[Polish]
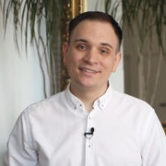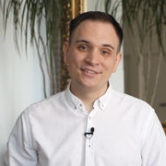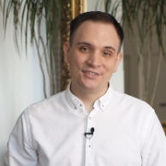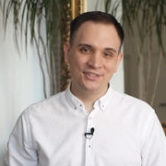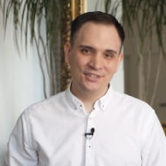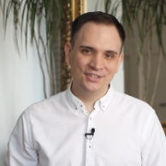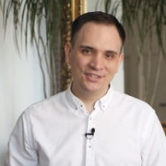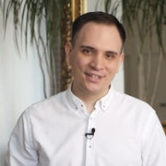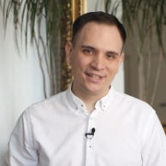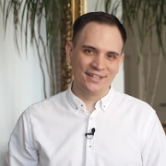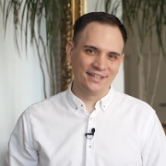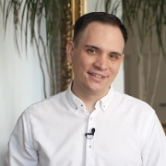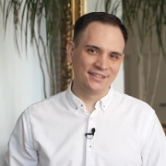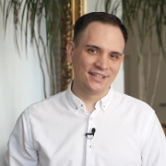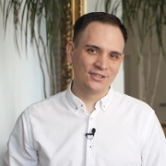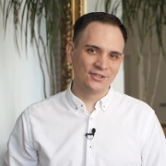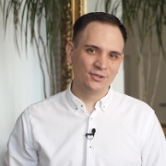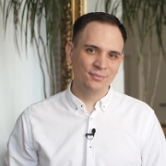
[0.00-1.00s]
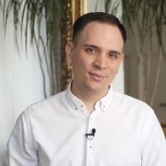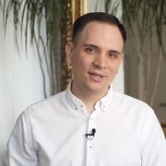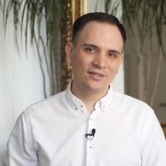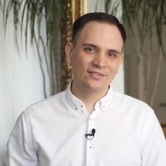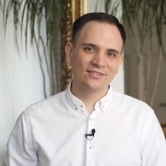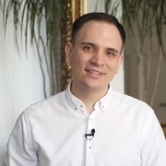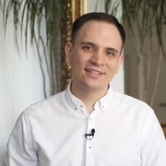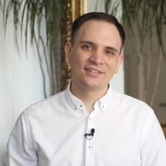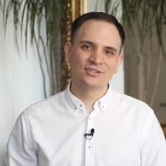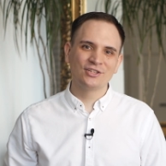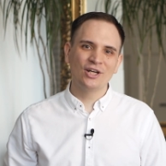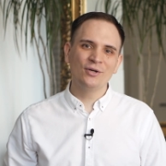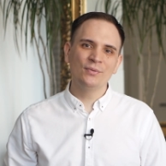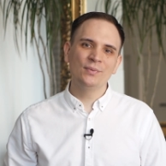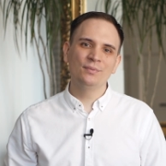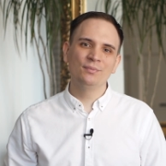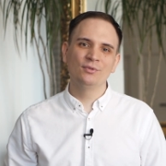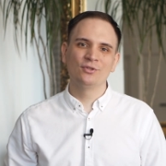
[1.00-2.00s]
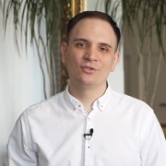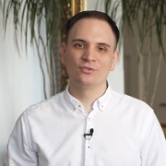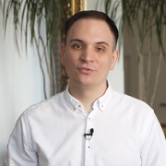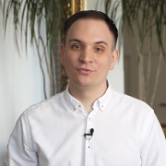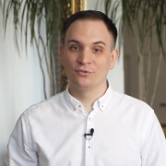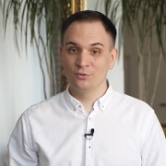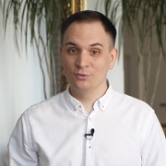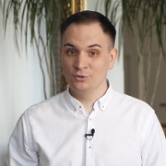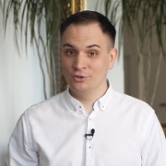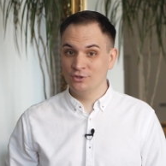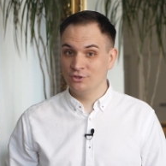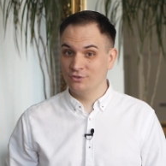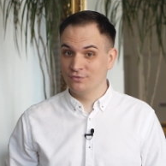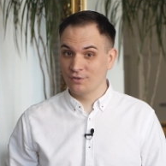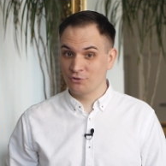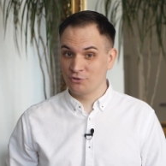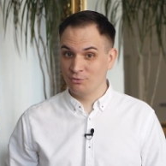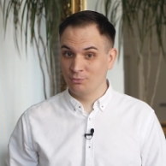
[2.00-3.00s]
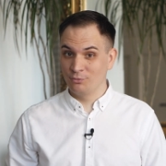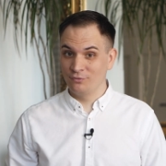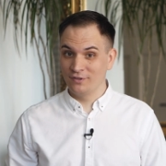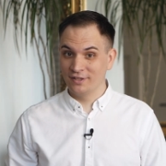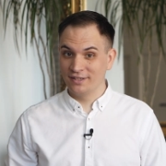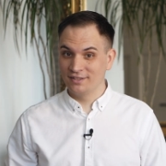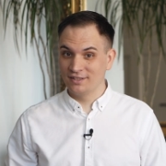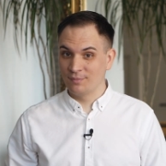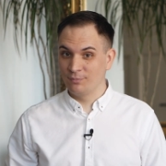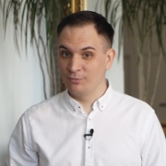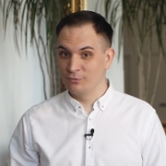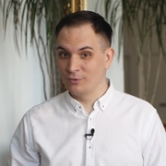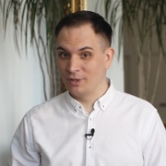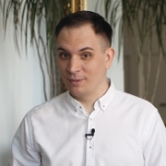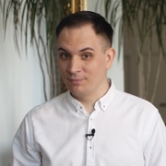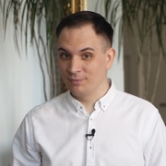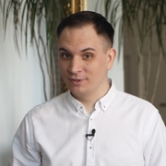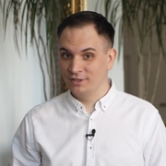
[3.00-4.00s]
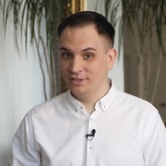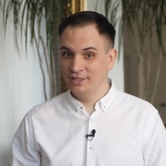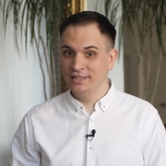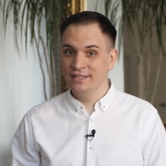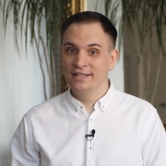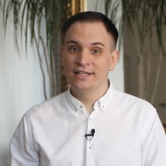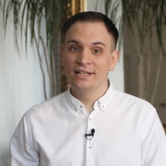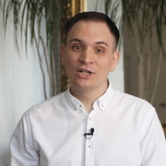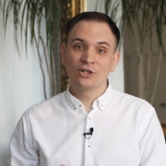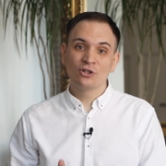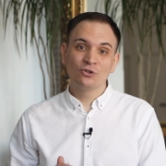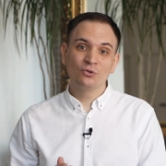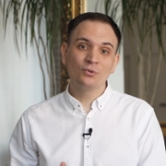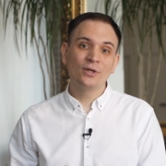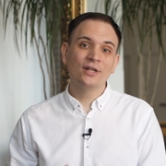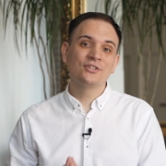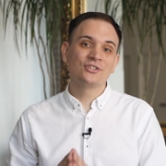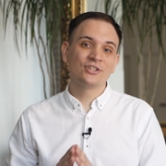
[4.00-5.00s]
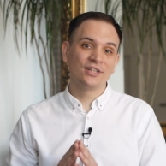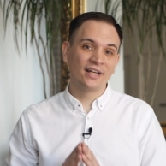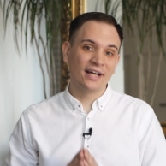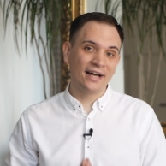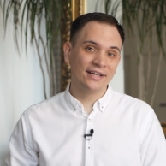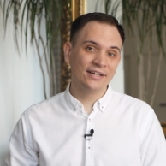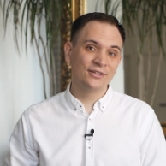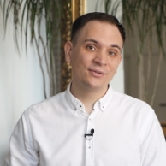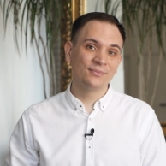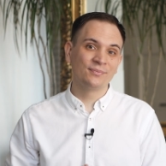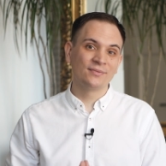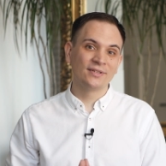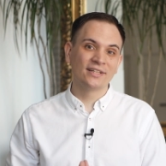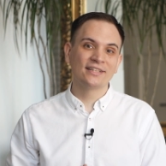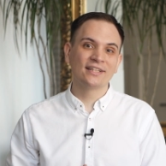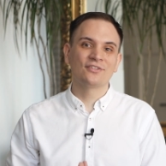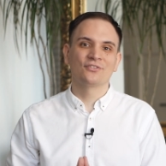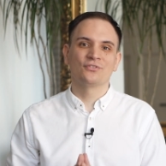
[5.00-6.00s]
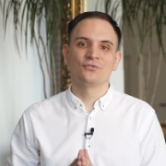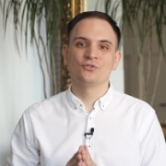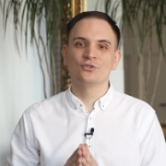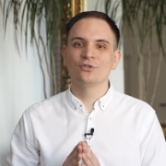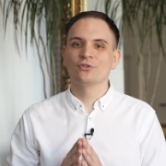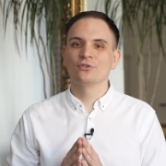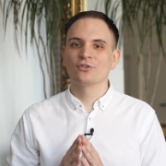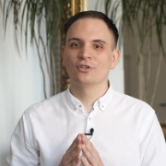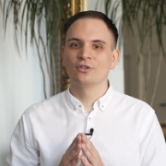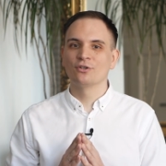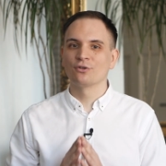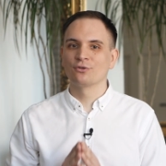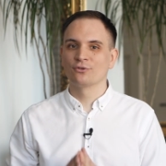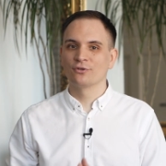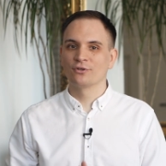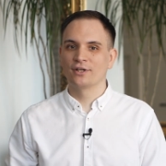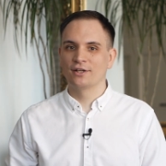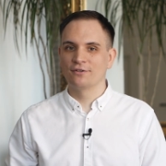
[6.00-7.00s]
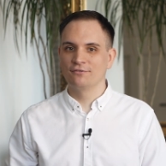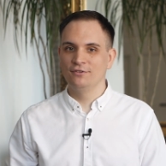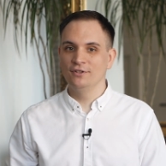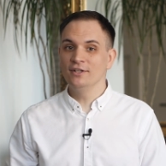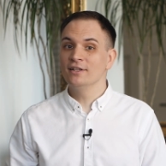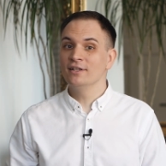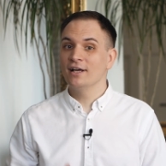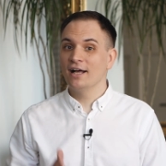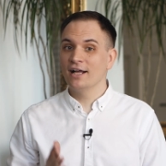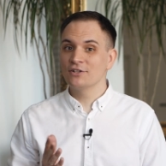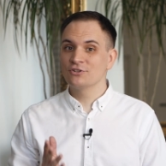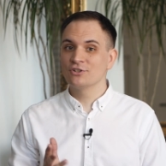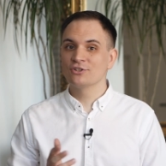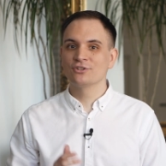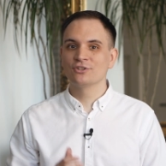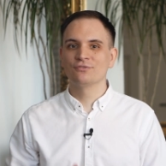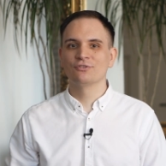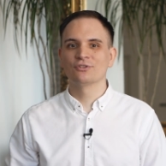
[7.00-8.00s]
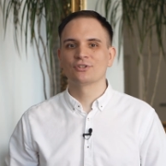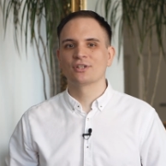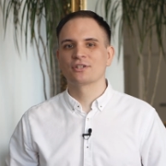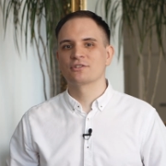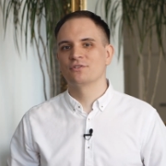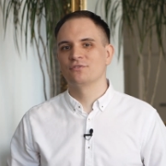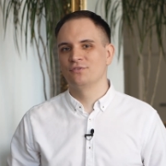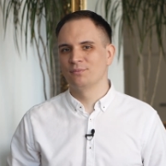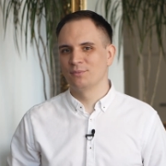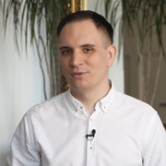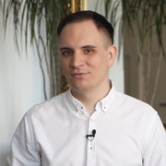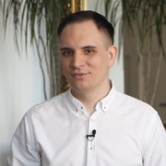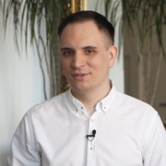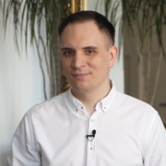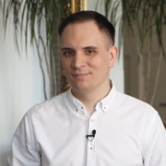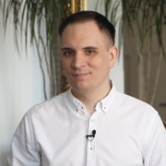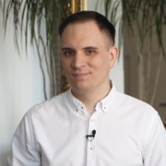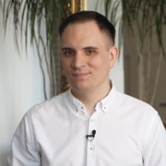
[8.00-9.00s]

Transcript: Dzisiaj natomiast chciałbym zwrócić Waszą uwagę na pułapki, które czyhają na nas w śląskiej ortografii, a częściowo także wymowie.